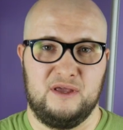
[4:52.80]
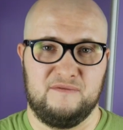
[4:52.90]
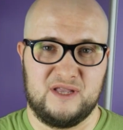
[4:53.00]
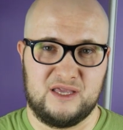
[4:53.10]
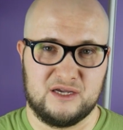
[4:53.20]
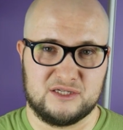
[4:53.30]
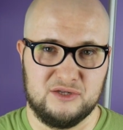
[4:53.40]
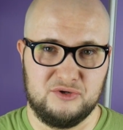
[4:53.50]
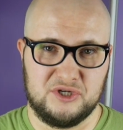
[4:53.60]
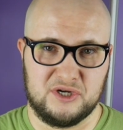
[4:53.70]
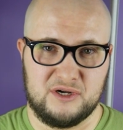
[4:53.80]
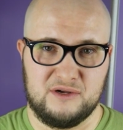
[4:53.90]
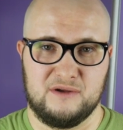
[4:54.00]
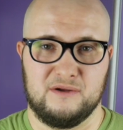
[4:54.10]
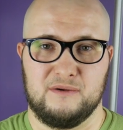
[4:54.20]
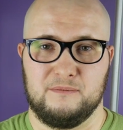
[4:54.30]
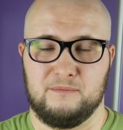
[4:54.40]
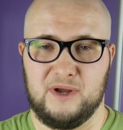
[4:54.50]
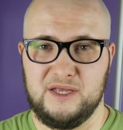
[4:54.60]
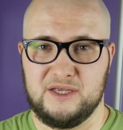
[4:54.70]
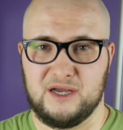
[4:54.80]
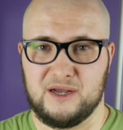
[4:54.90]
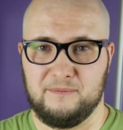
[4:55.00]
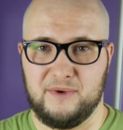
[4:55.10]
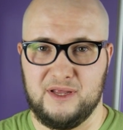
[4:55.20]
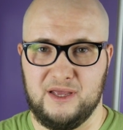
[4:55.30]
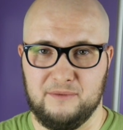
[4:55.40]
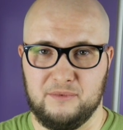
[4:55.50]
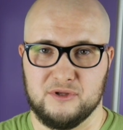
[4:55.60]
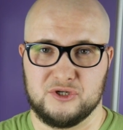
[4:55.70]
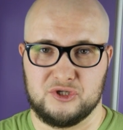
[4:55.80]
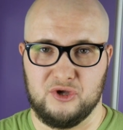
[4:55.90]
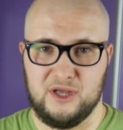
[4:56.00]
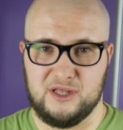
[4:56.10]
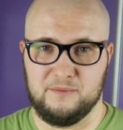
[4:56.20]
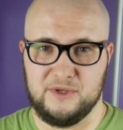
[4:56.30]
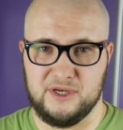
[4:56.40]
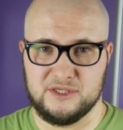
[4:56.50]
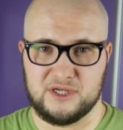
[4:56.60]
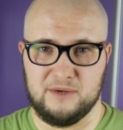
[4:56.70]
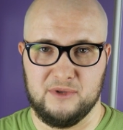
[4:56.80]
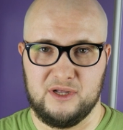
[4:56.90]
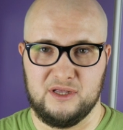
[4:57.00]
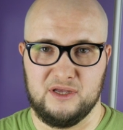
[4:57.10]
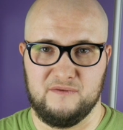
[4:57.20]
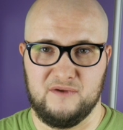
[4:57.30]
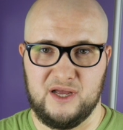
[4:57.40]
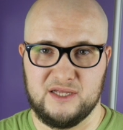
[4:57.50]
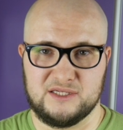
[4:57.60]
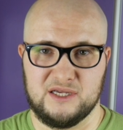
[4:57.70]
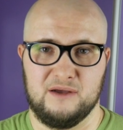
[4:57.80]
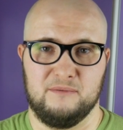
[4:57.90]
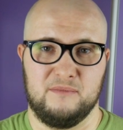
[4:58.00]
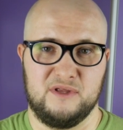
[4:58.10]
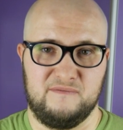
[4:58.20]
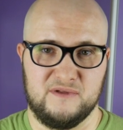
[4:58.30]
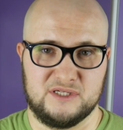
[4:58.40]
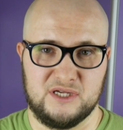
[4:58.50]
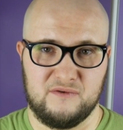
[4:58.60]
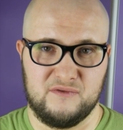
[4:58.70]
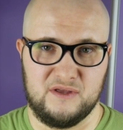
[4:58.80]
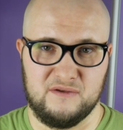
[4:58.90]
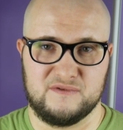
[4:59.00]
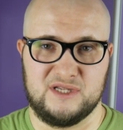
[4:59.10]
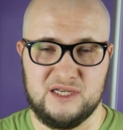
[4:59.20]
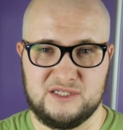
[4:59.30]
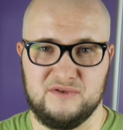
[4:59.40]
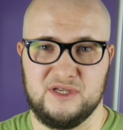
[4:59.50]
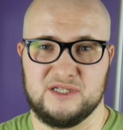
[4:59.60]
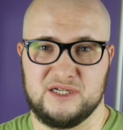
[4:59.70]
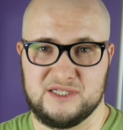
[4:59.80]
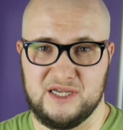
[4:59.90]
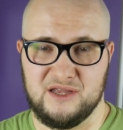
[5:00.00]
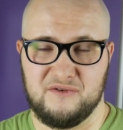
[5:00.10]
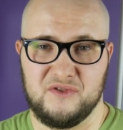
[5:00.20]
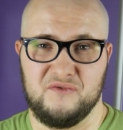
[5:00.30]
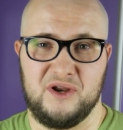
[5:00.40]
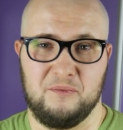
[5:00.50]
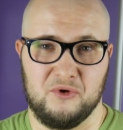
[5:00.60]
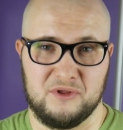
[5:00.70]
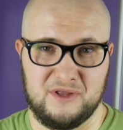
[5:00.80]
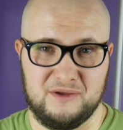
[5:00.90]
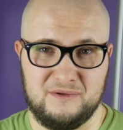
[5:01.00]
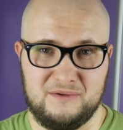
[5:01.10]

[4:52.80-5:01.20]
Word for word: И в таких случаях политика компании Apple, что эта материнская плата является модифицированной вследствие несанкционированного ремонта.